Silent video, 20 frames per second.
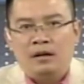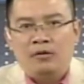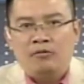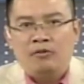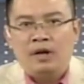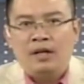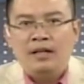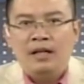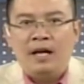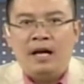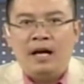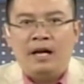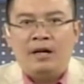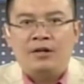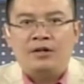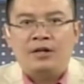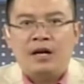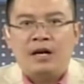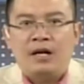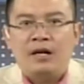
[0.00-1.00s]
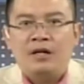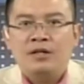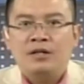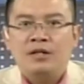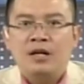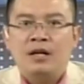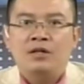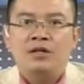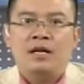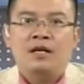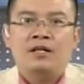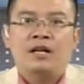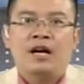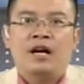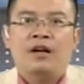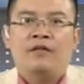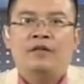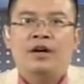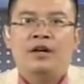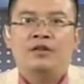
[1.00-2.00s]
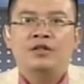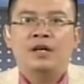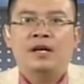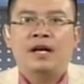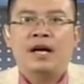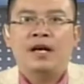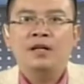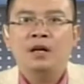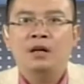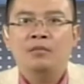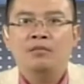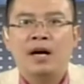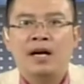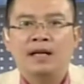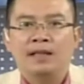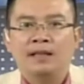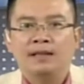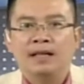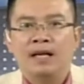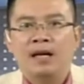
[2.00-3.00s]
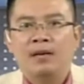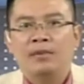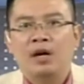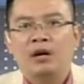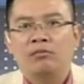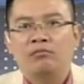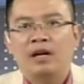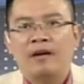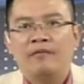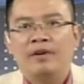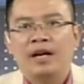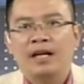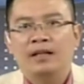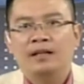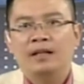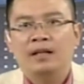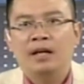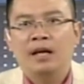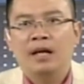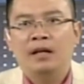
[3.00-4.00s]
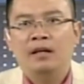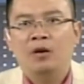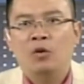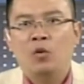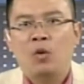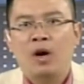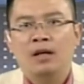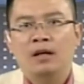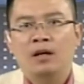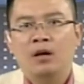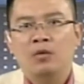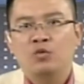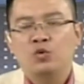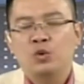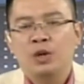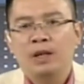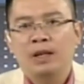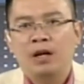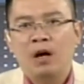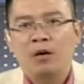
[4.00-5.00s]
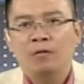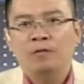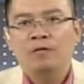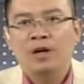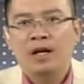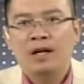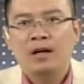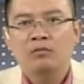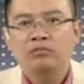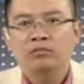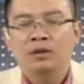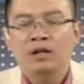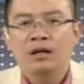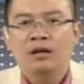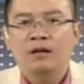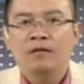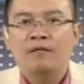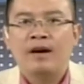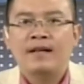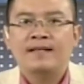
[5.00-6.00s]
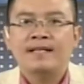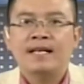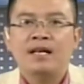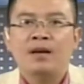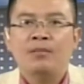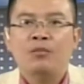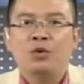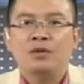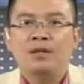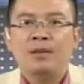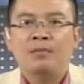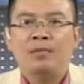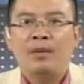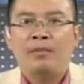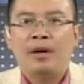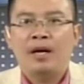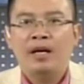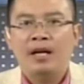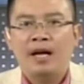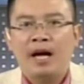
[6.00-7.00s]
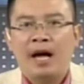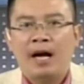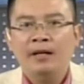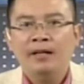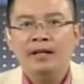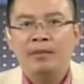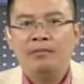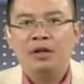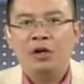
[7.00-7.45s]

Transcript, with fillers: Để tỷ lệ trẻ sinh trẻ trai và trẻ gái cân bằng, tỉnh Lâm Đồng đã và đang thực hiện nhiều hoạt động truyền thông vận động và xây dựng 107 đề án giảm